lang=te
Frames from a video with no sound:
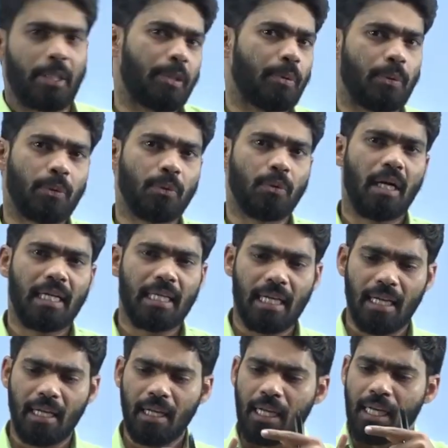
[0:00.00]
పెట్టుకుంటూ
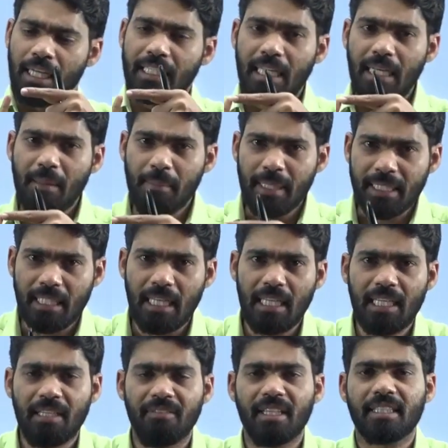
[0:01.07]
అంటే ఏమీ
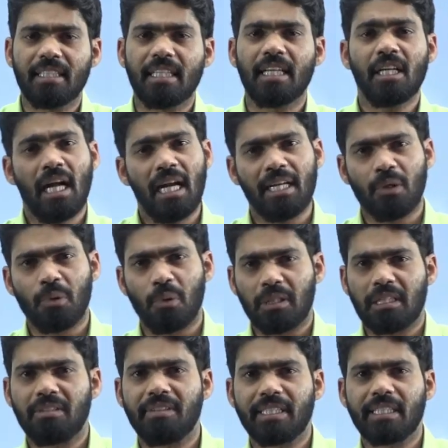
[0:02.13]
తెలియని వ్యక్తికి అంటే
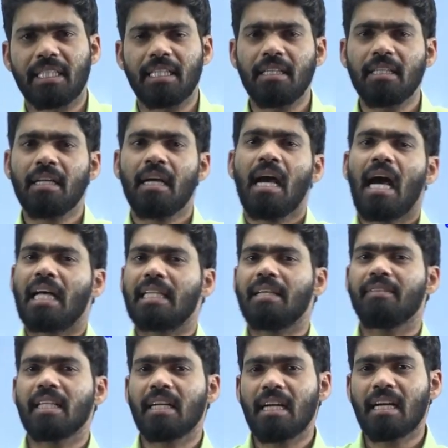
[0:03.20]
కొత్త వ్యక్తికి
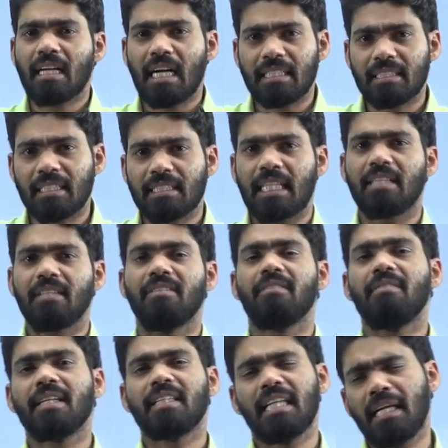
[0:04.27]
అదేవిధంగా కాస్త చదివిన
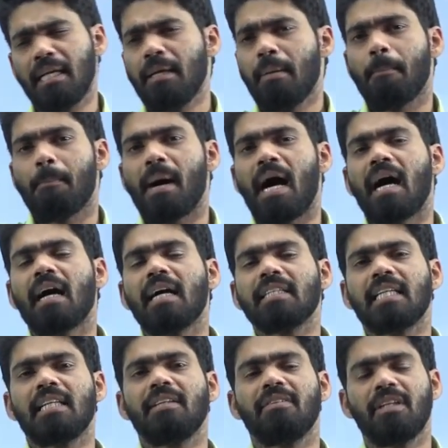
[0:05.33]
వ్యక్తికి బాగా
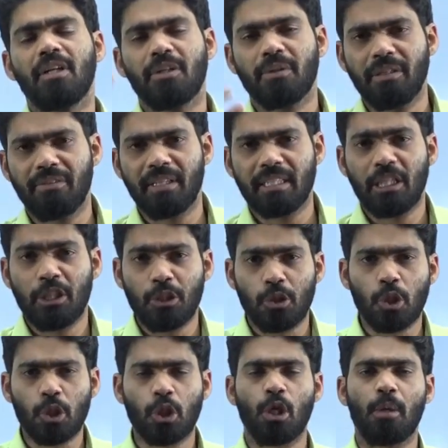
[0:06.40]
చదివినటువంటి వ్యక్తిని
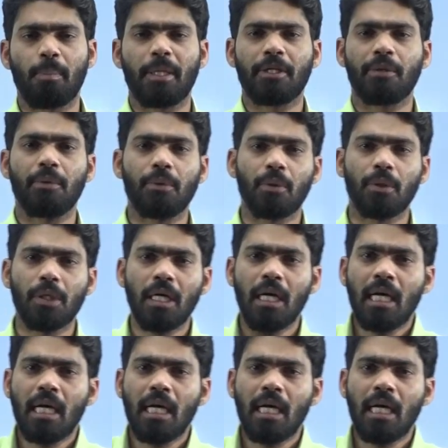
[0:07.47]
దృష్టిలో పెట్టుకుంటూ